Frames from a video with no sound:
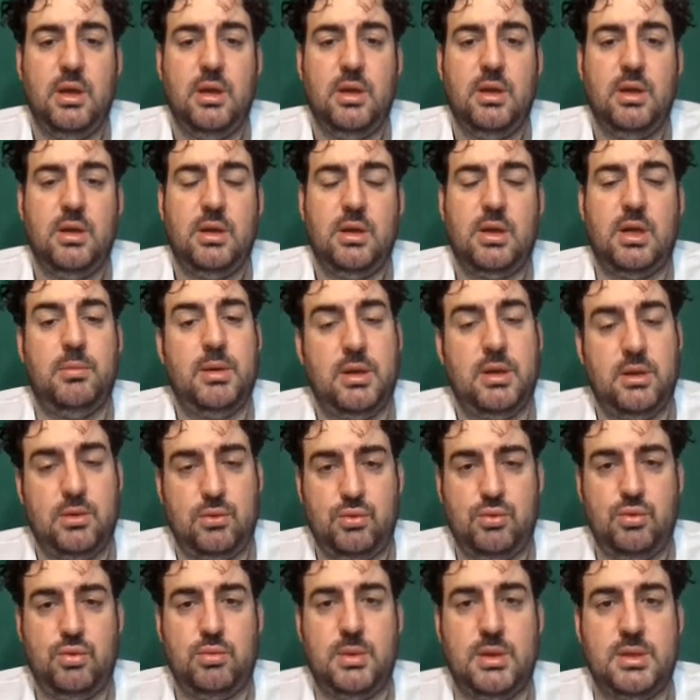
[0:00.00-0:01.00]
Kabarık
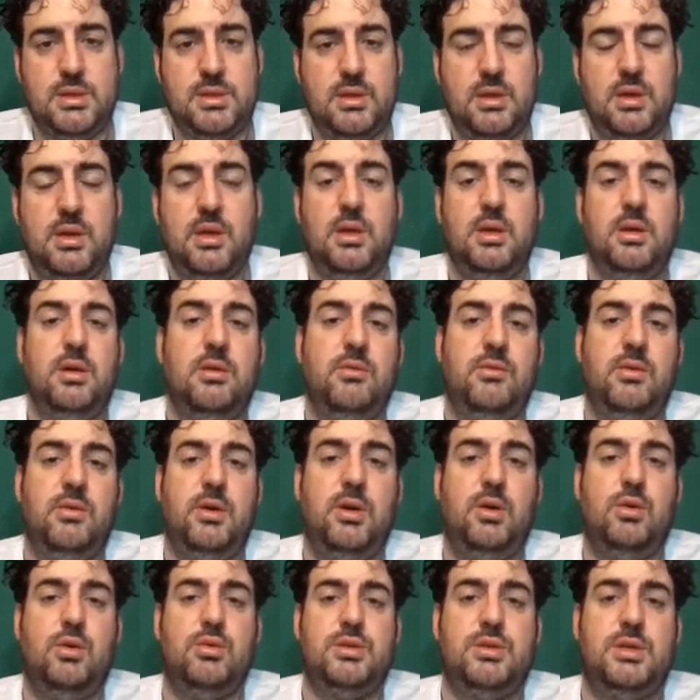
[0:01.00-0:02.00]
durması ve
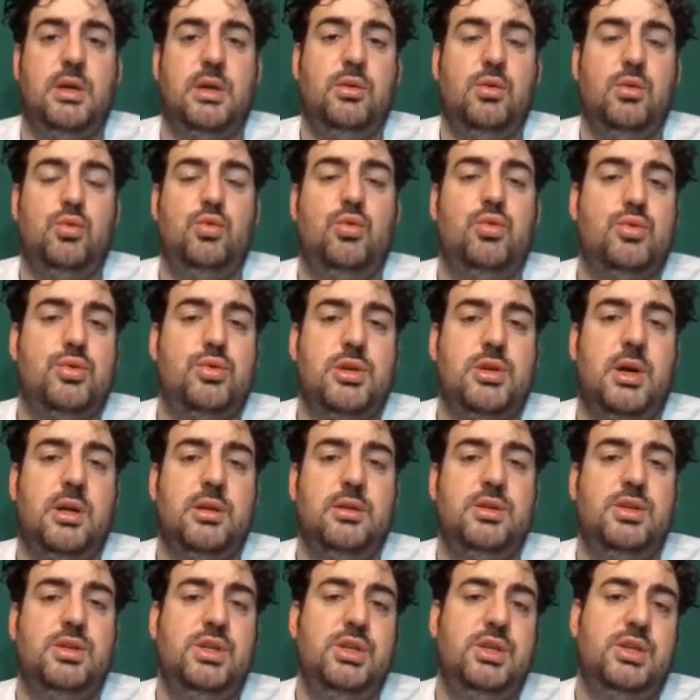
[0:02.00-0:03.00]
özellikle kursağının
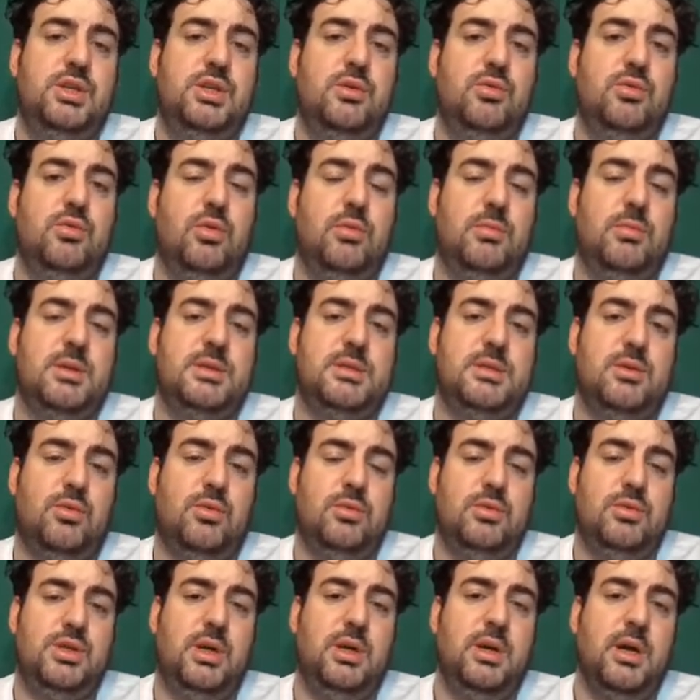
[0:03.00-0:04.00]
şişkin olması
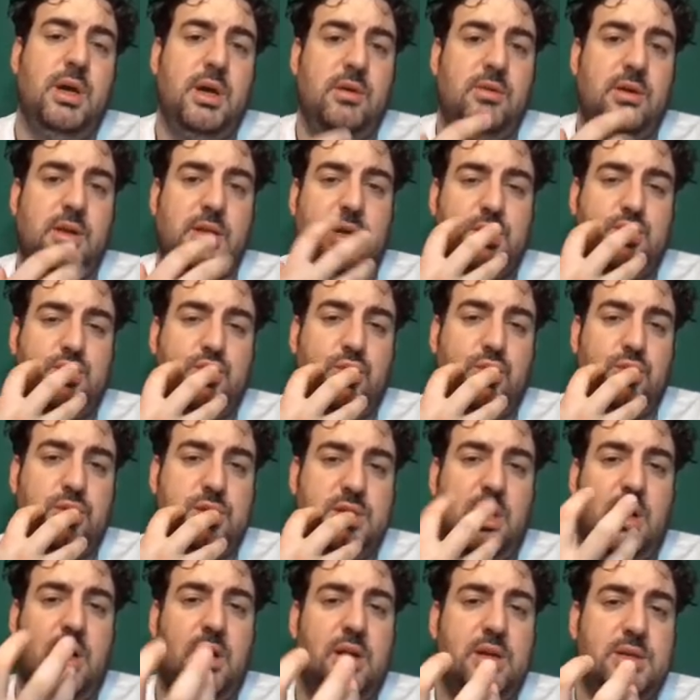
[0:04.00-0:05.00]
olacak. Ve daha
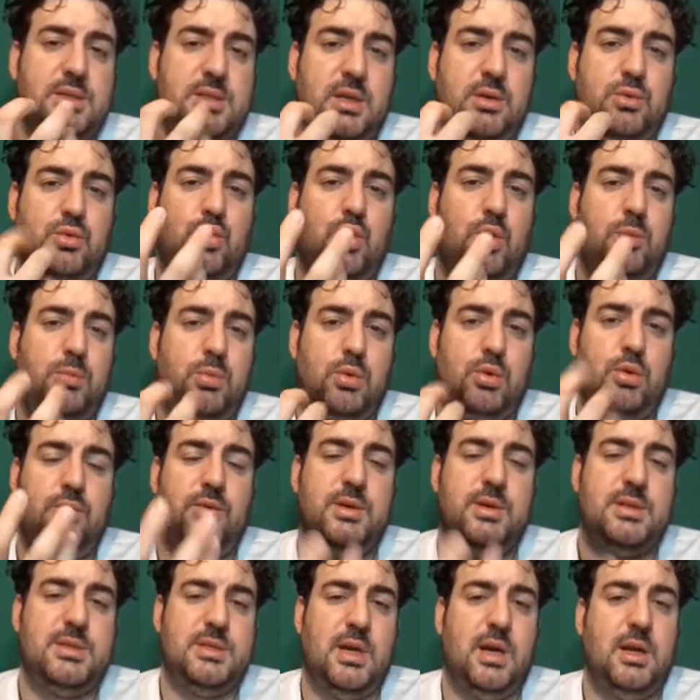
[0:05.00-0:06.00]
sonrası ağızdan köpüklü
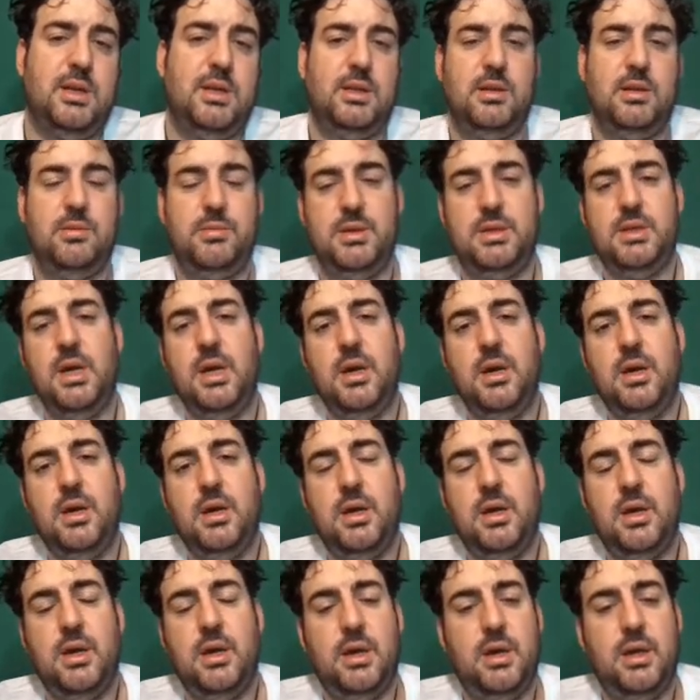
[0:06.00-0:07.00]
ve salyalı bir
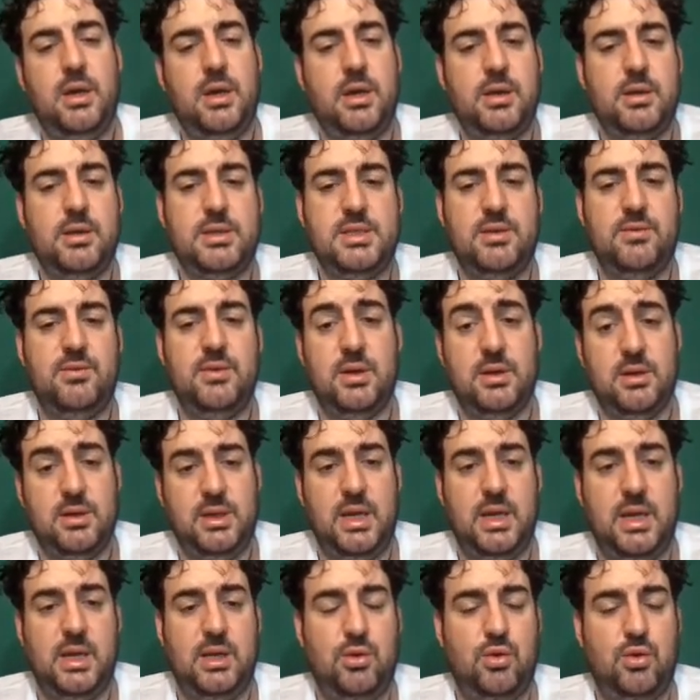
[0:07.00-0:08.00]
e, sıvı
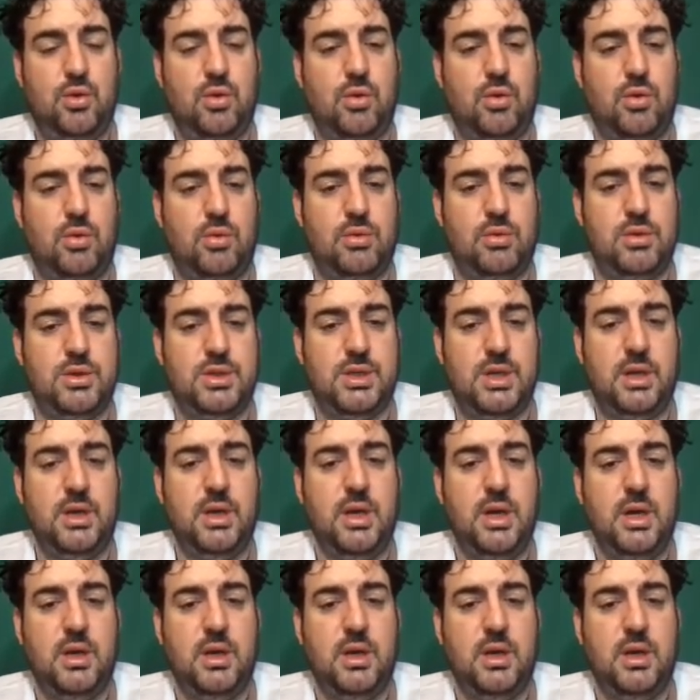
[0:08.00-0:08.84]
geliyor olacak.